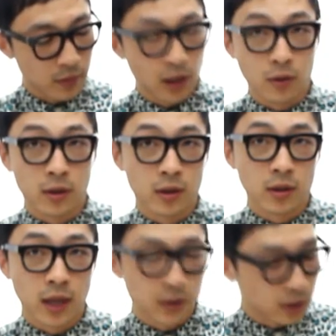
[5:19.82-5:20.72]
네, 이거는
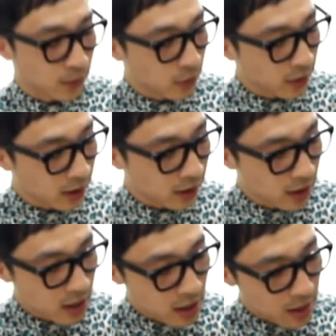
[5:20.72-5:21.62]
넥서스 폰데요
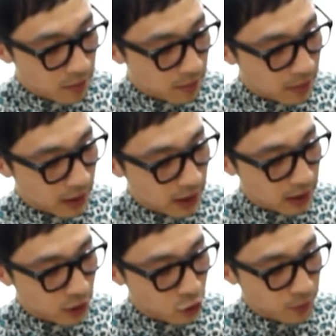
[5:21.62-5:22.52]
미리
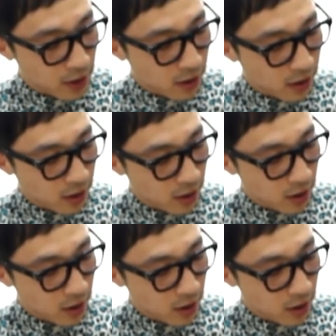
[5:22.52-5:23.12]
이제 큐페어